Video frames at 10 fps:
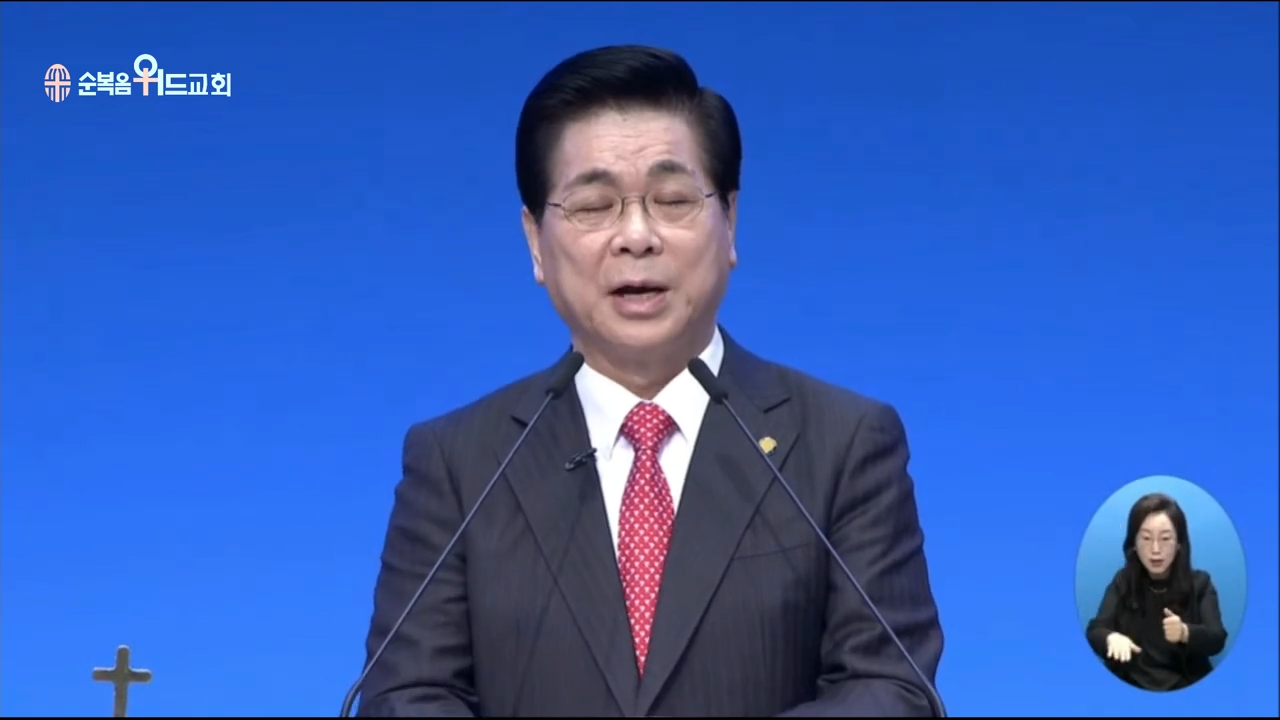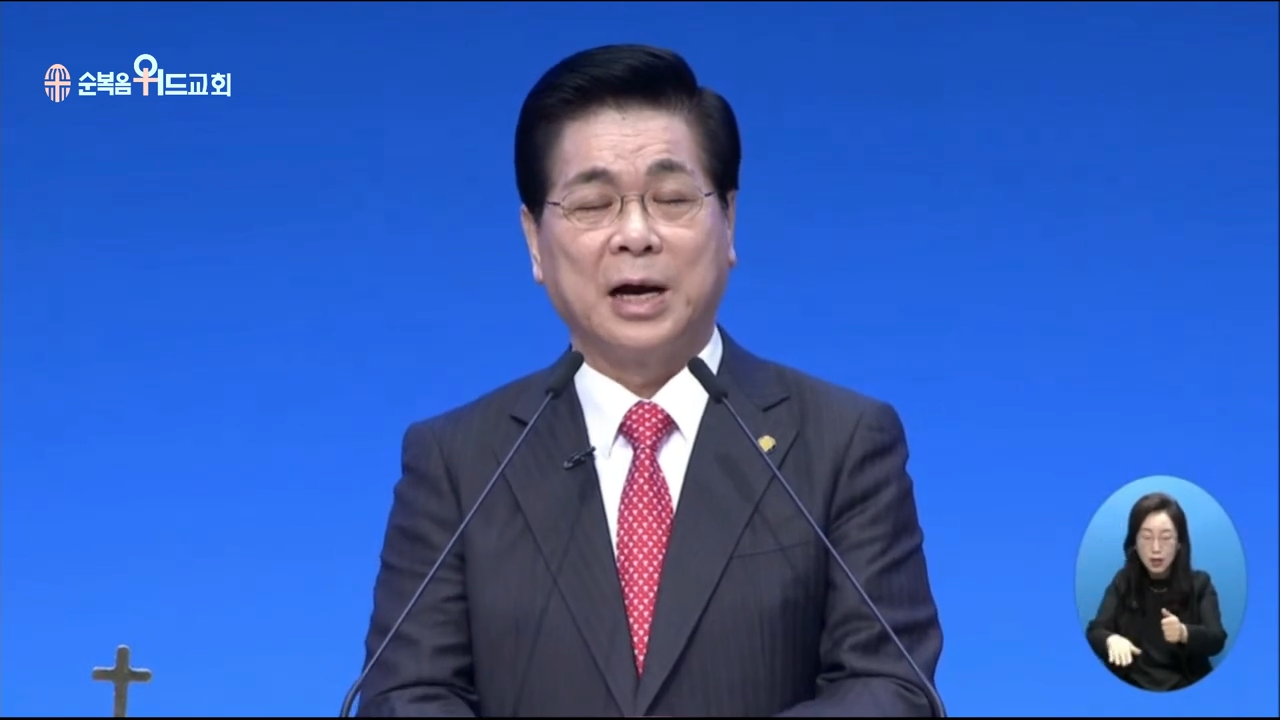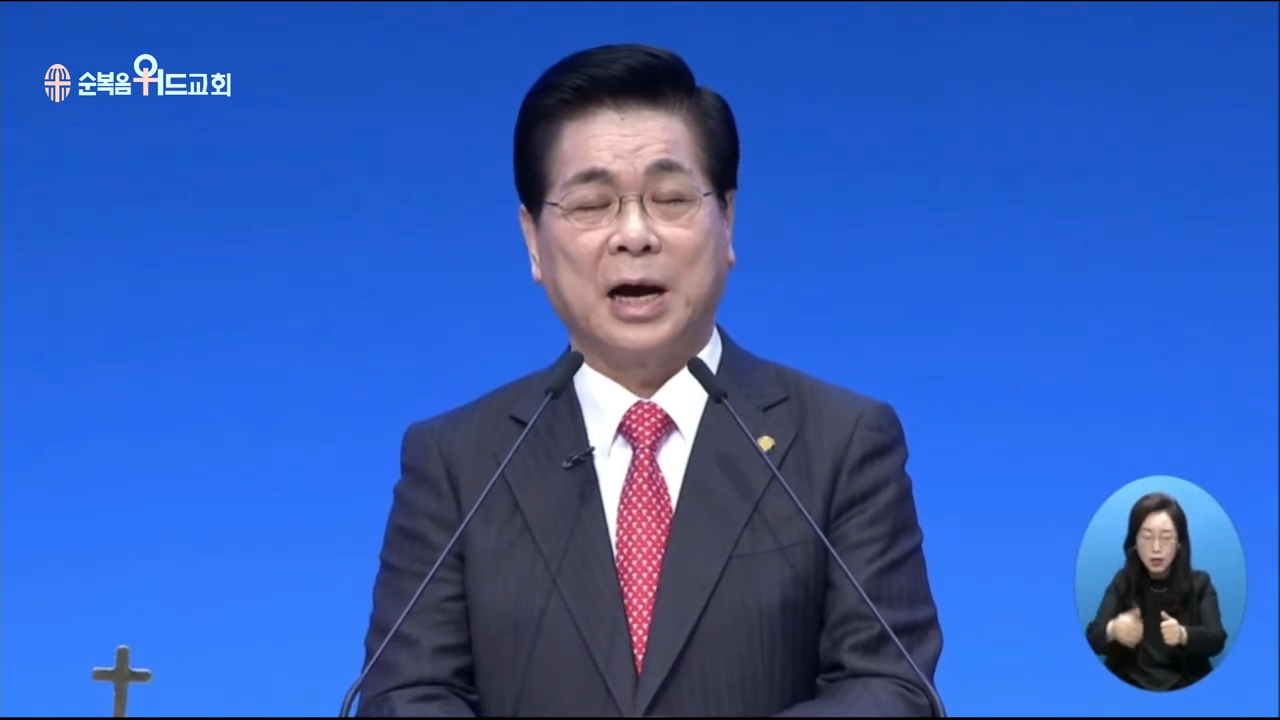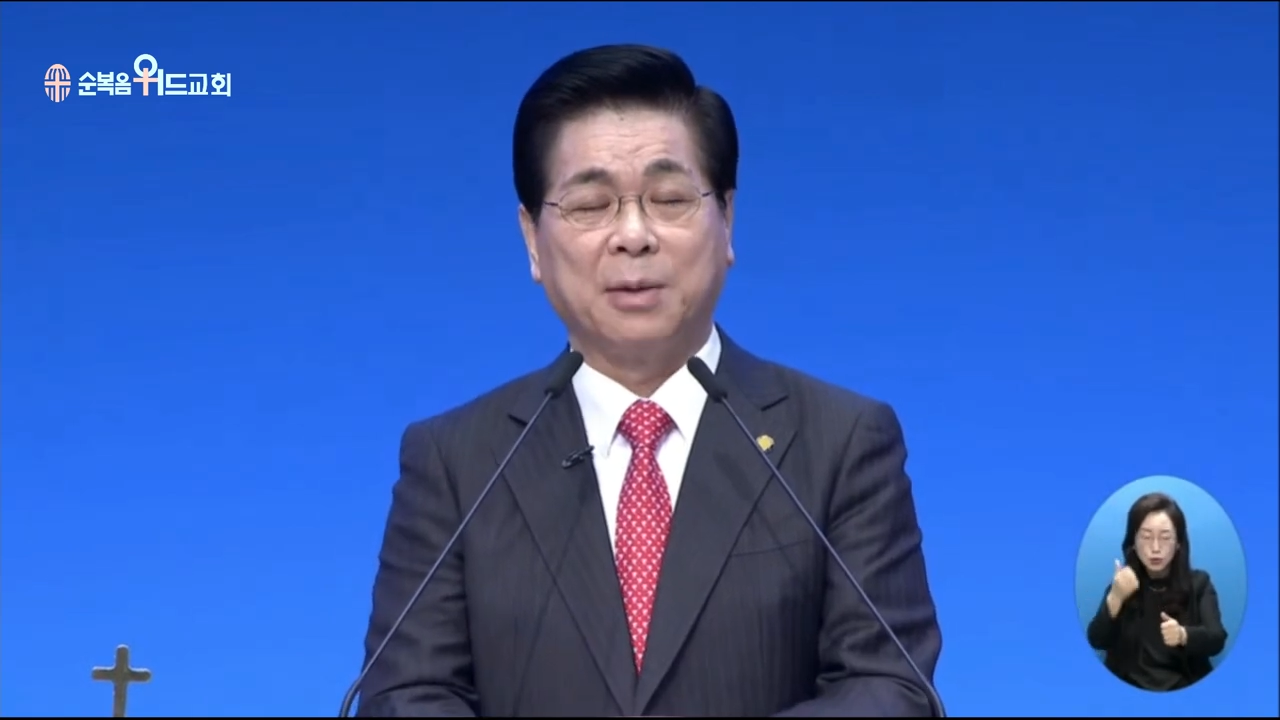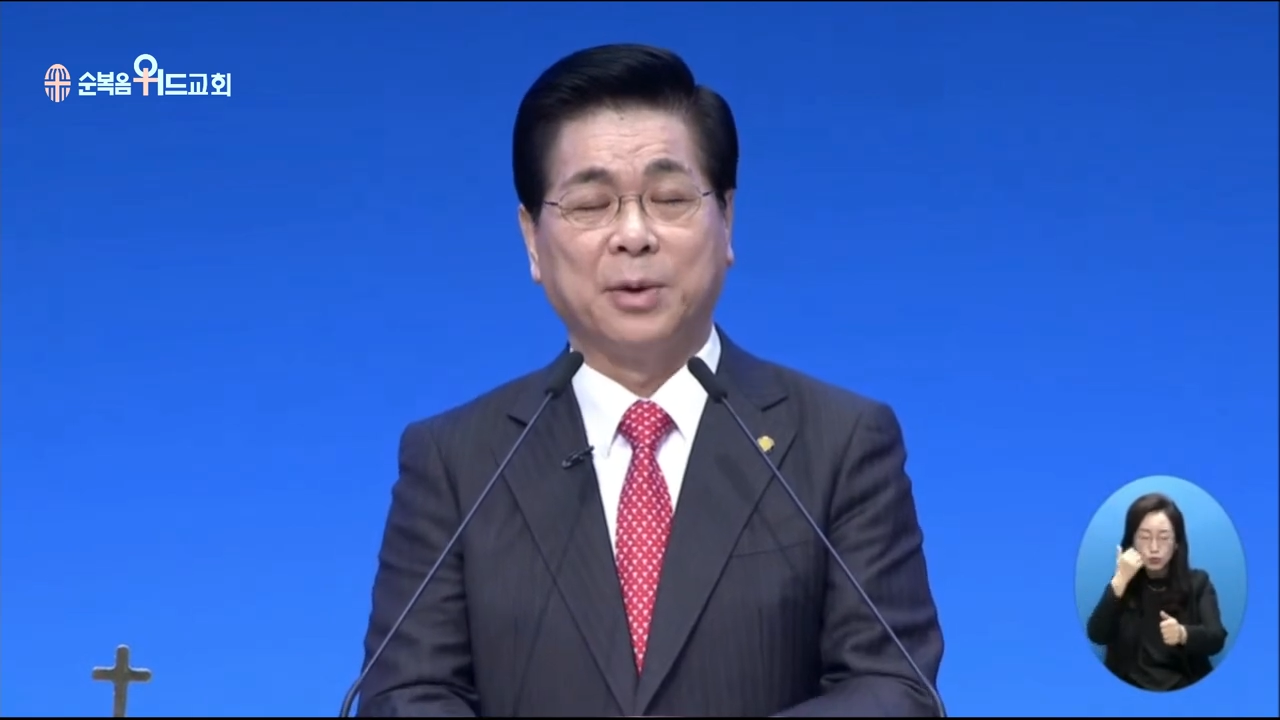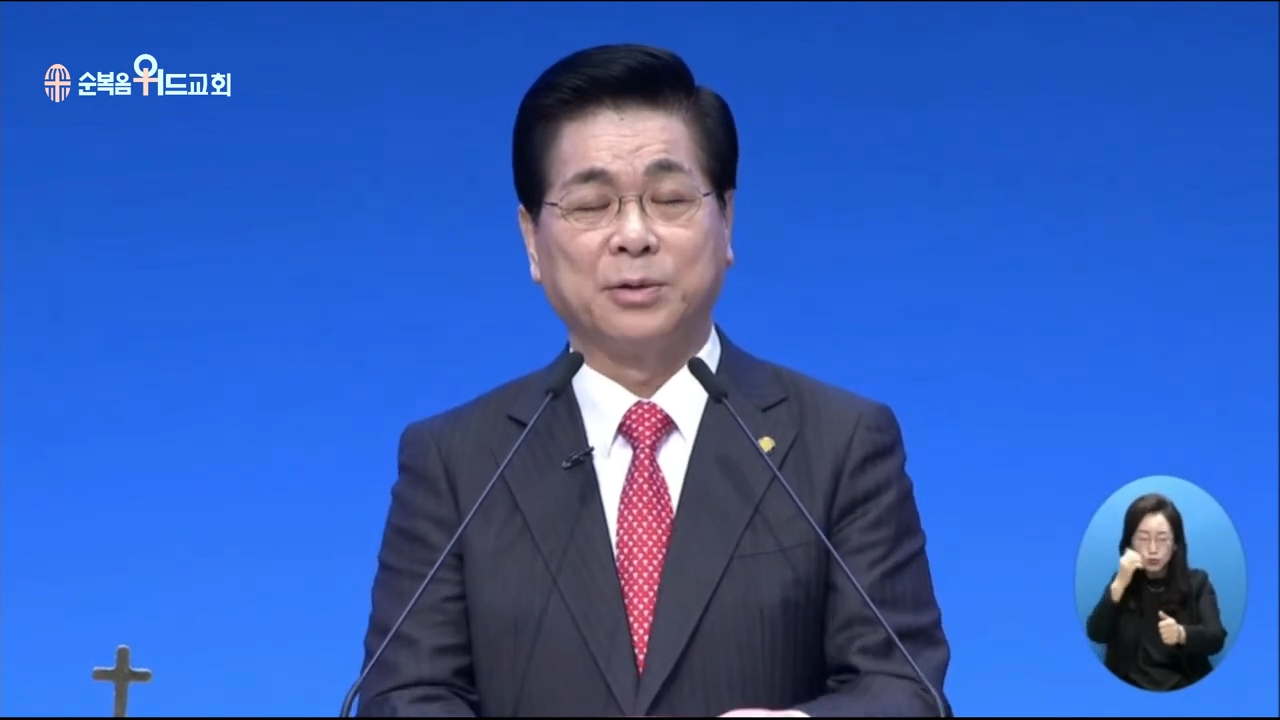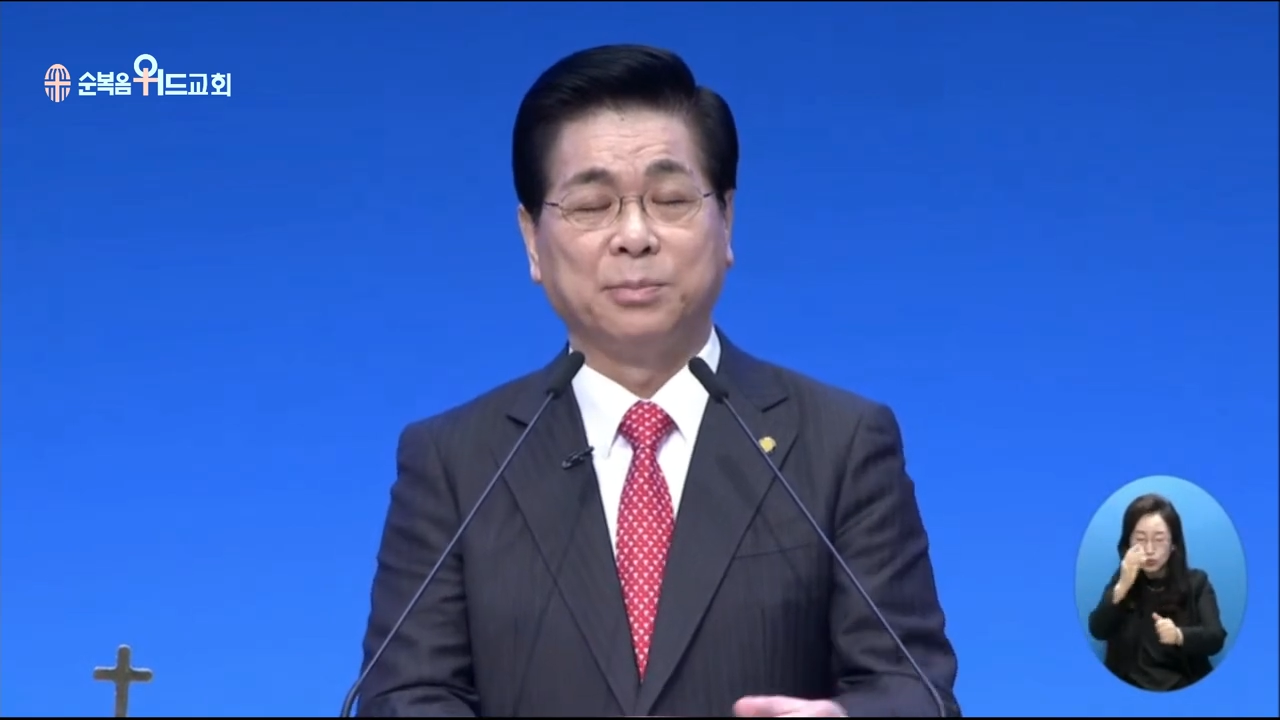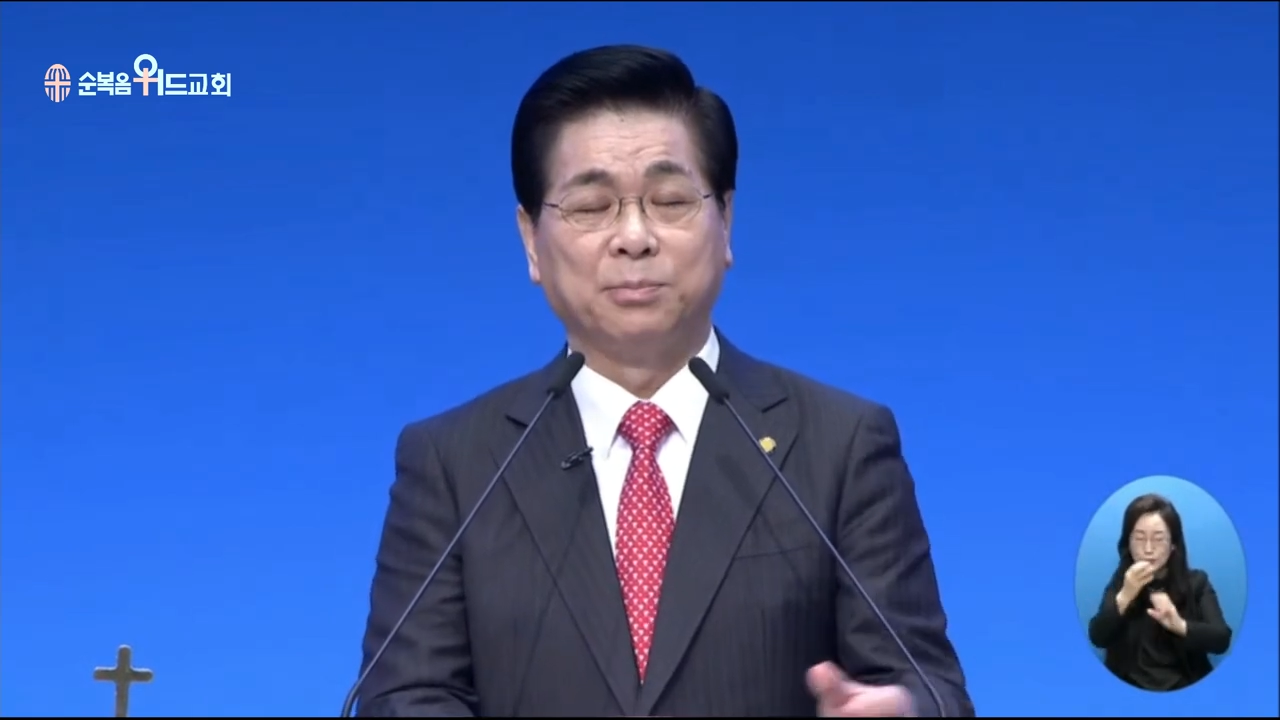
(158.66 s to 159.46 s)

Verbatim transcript: 하나님의